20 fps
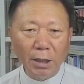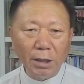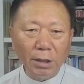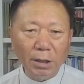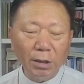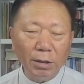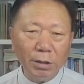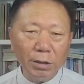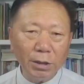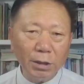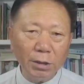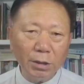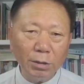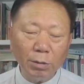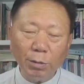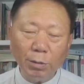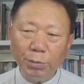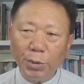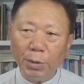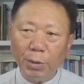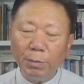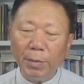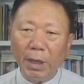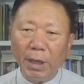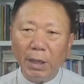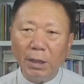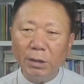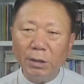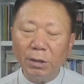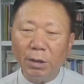이것이 또
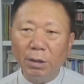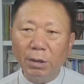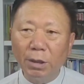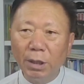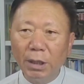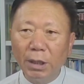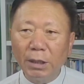편만해져.